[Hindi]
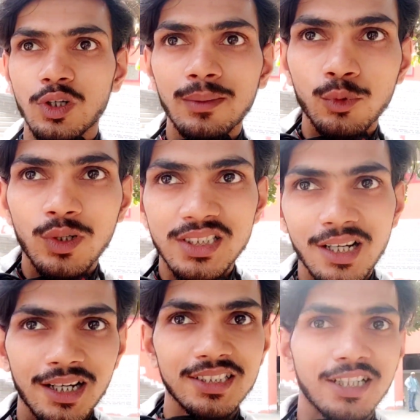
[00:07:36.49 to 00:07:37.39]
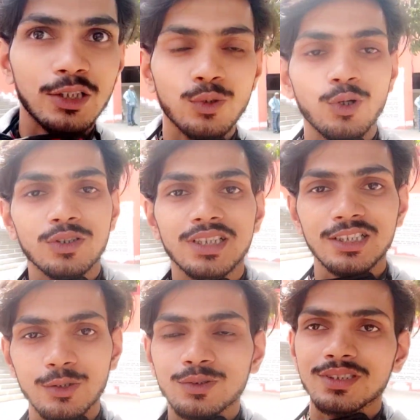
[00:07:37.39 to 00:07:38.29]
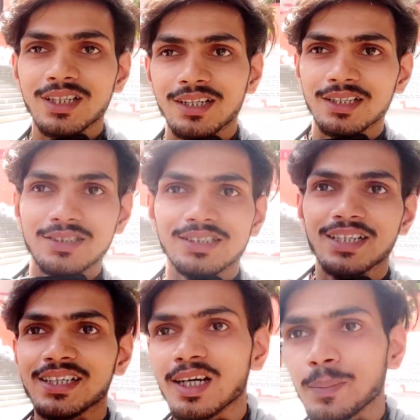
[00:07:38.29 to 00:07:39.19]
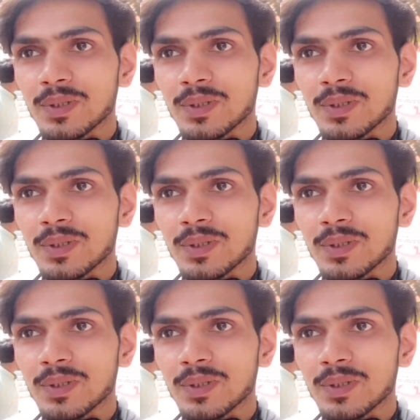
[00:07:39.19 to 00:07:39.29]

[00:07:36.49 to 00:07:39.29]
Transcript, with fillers: अब थोड़ा सा आगे जाता हूँ और देखता हूँ क्या क्या चीज़ें हैं यहाँ